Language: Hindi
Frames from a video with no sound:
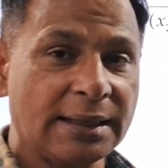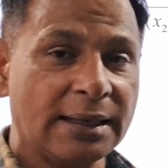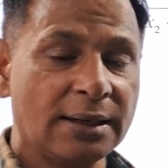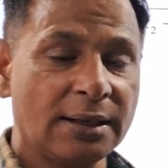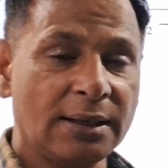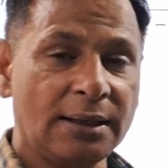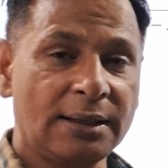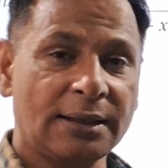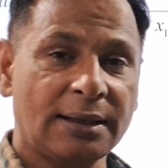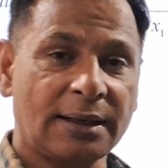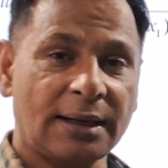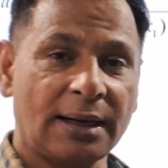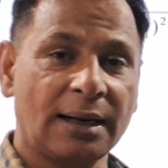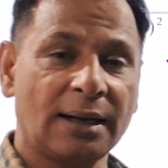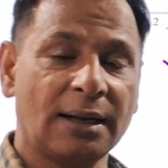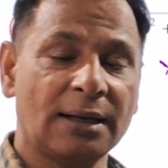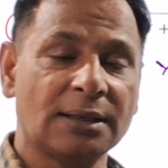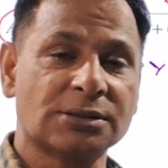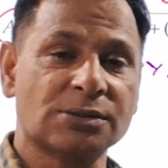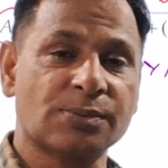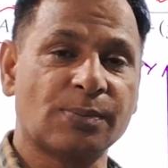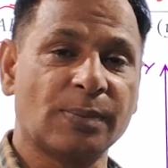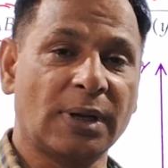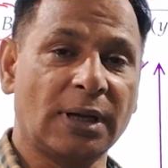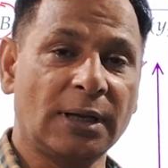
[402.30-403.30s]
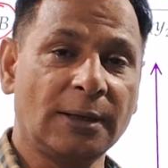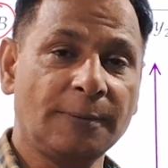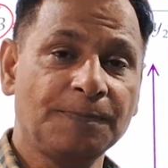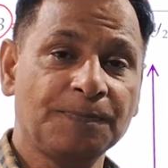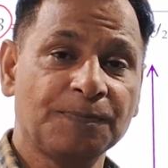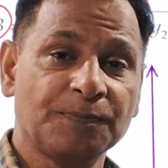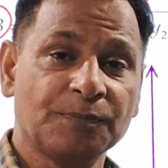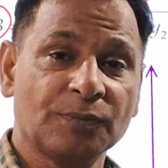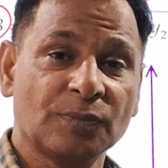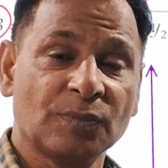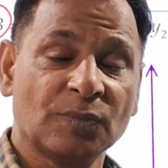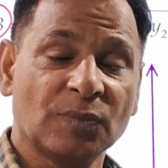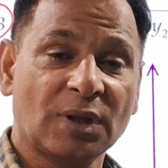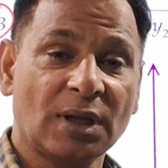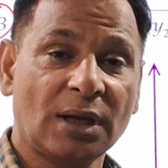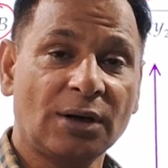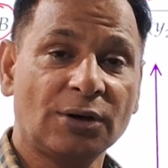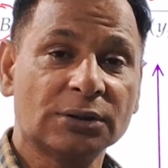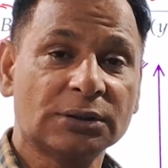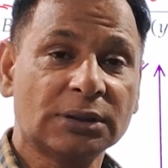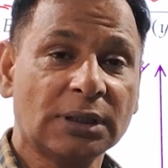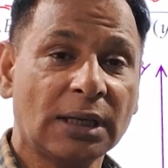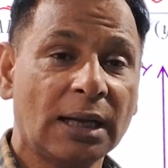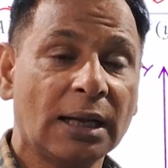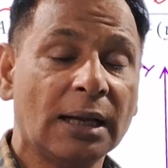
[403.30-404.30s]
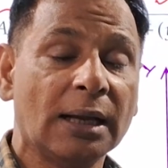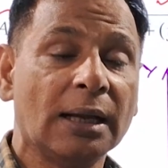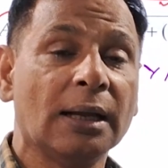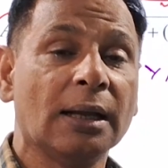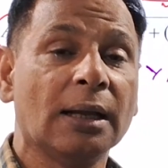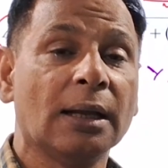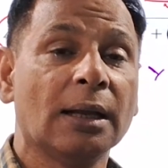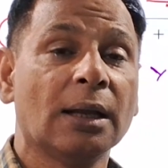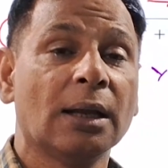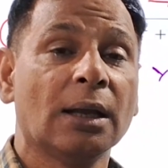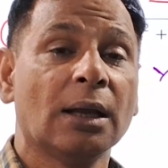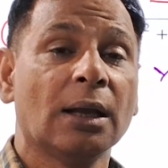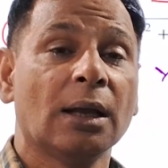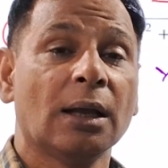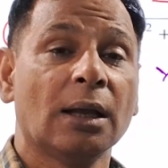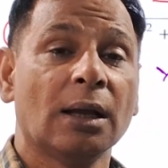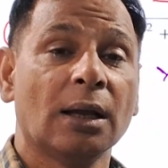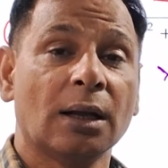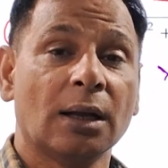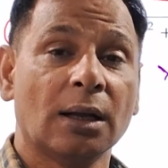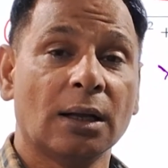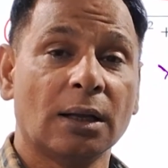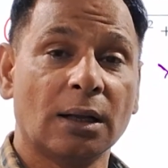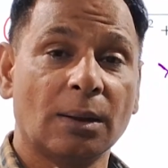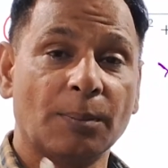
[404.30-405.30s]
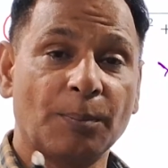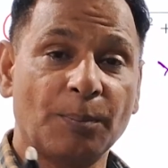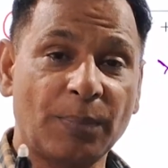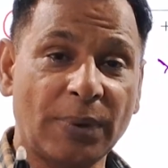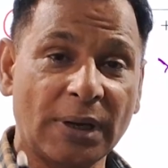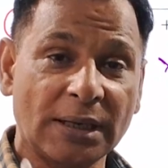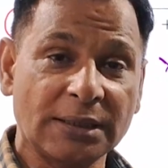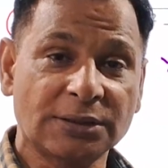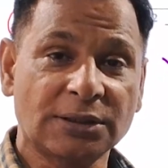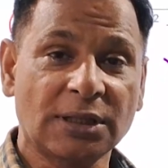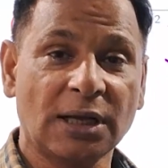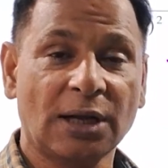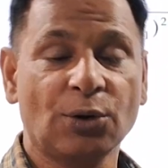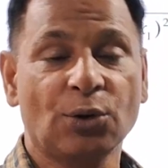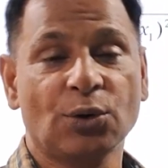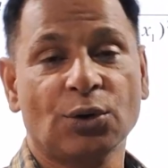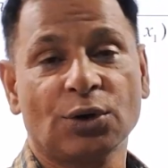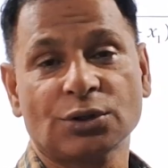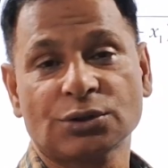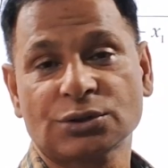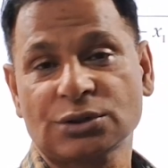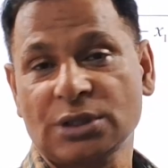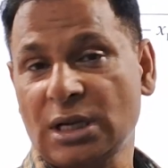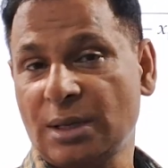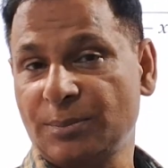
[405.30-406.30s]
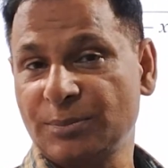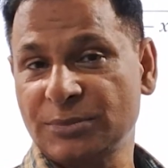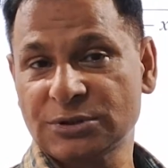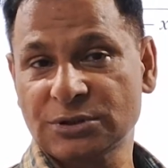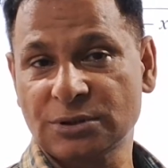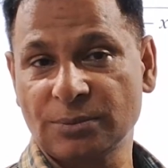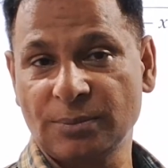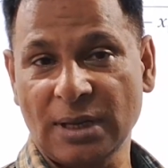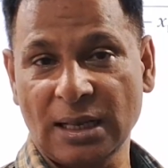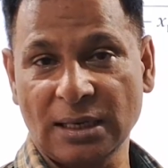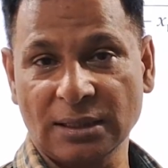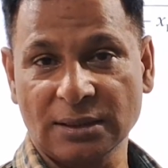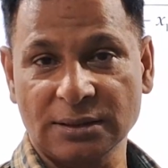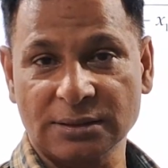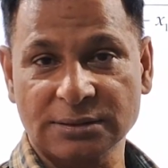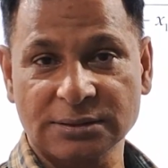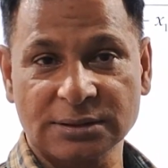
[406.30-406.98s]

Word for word: एंगल ट्रैंगल्स में क्या होता है पाइथागोरस का हम इस्तेमाल कर